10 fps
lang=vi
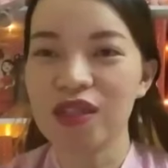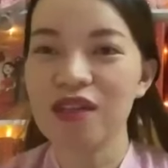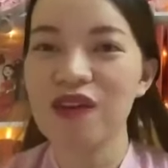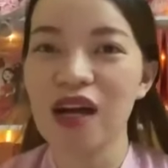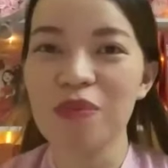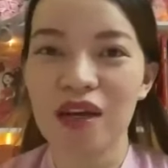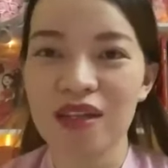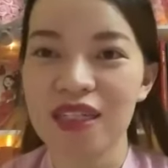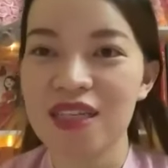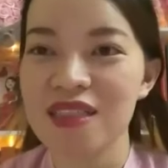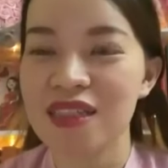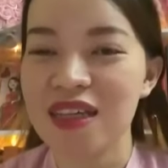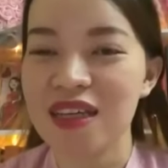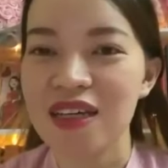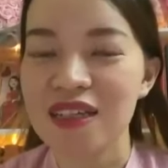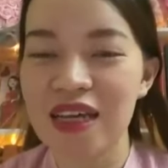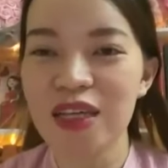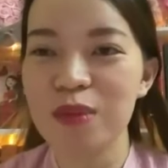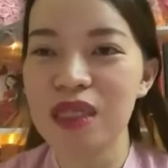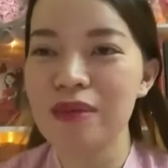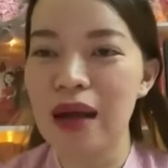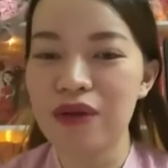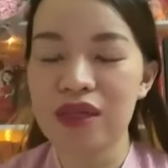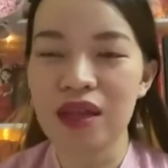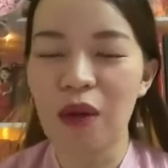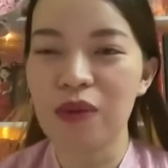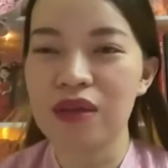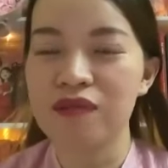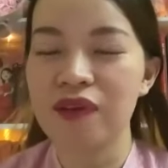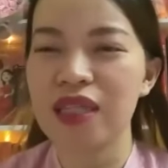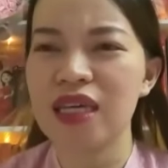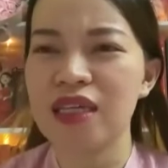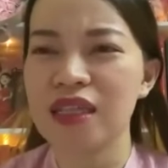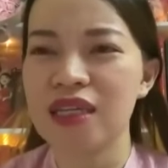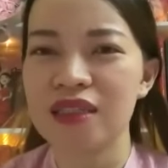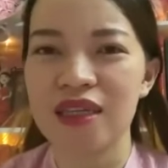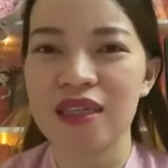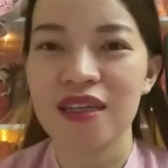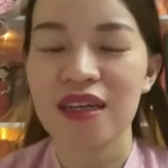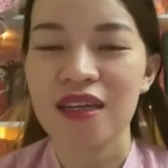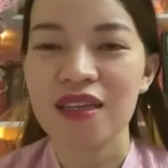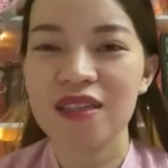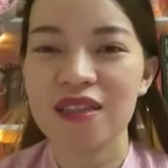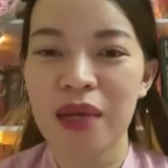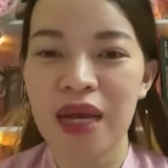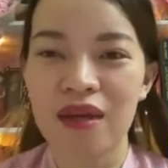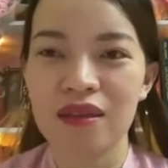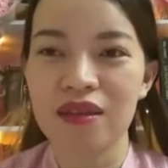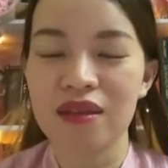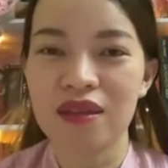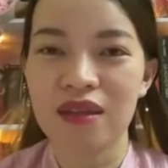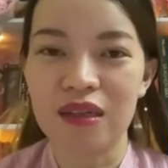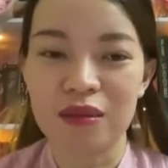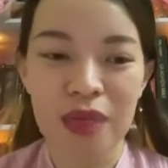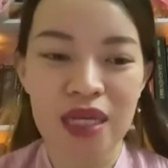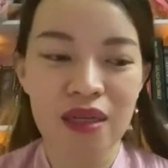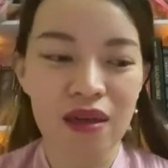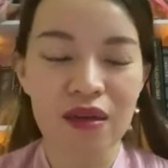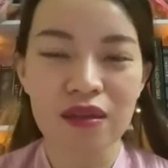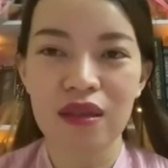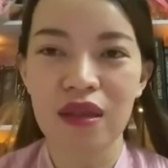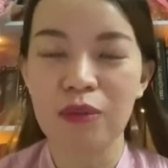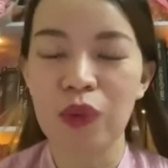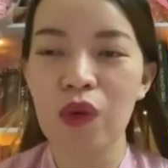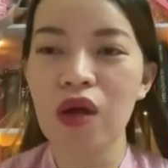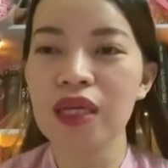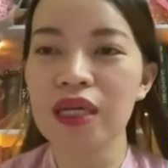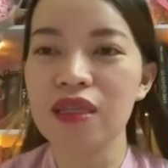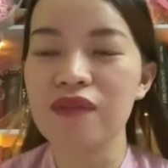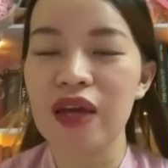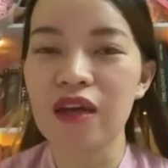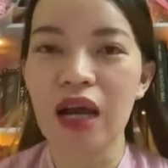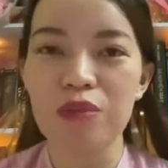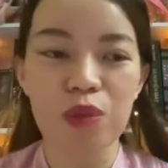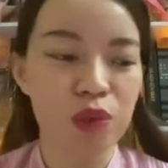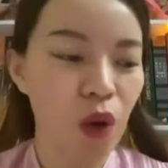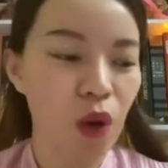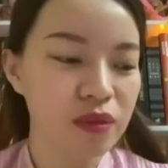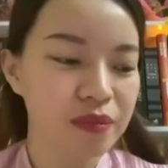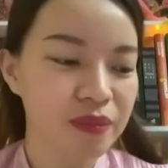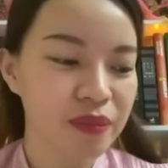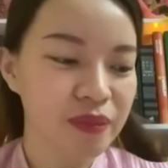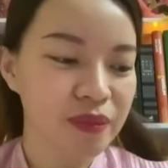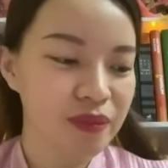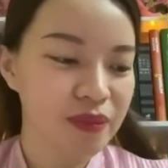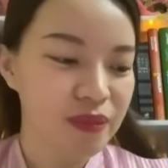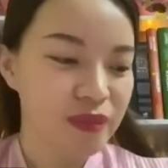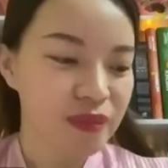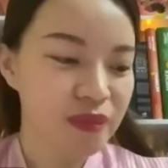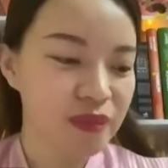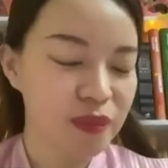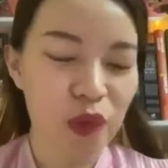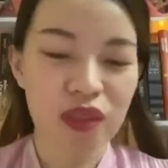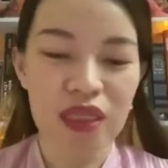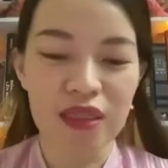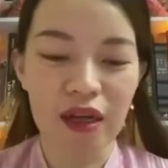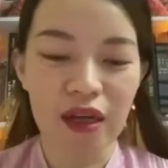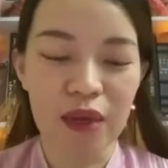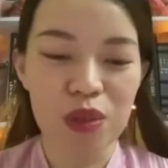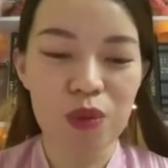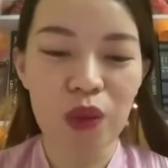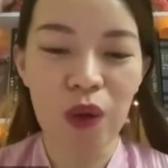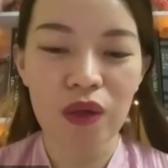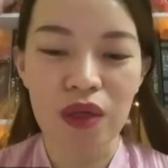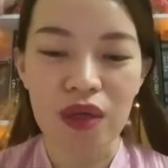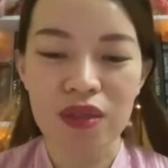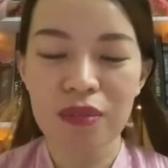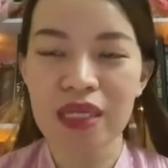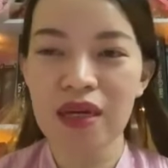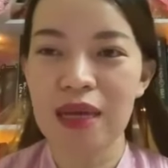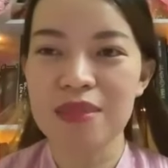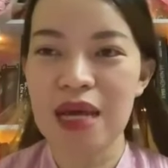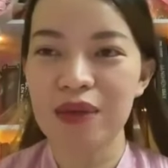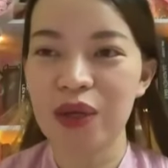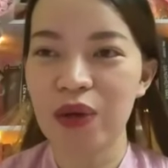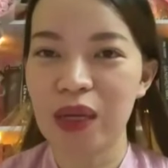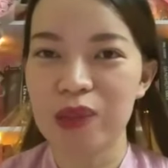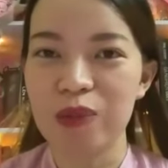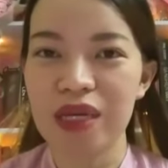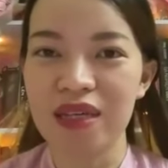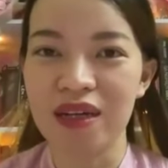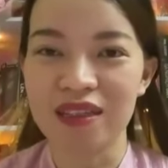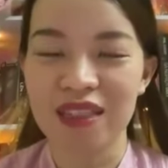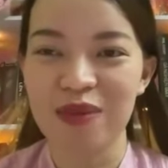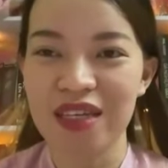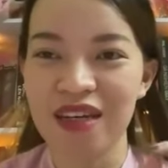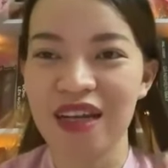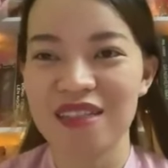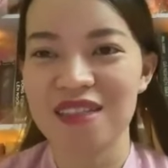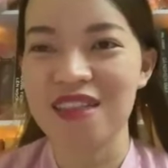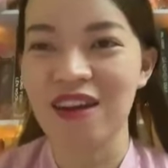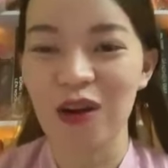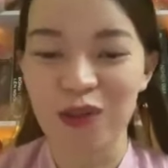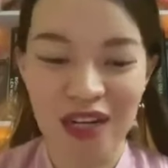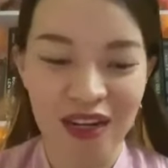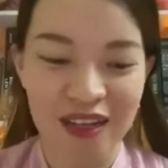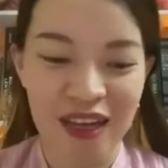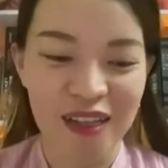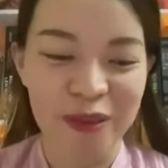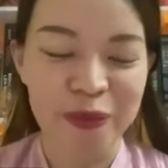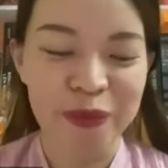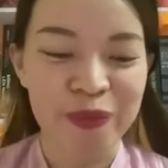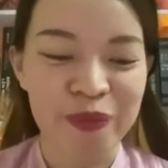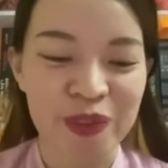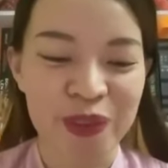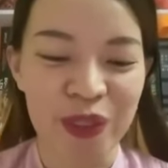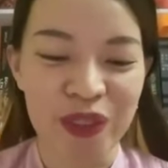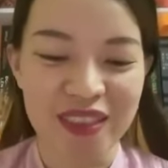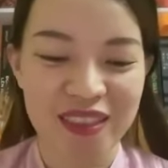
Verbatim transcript: tới các phần hấp dẫn này các anh chị nãy giờ mình có bảo là đọc là về tiền tiền tiền nhưng mà uh, bây giờ ờ, muốn có tiền thì phải có cảm xúc tốt ừ, muốn có tiền này có cảm xúc tốt nhưng bây giờ làm sao thay đổi cảm xúc bây giờ thì bây giờ các anh chị sẽ có câu trả lời ha rồi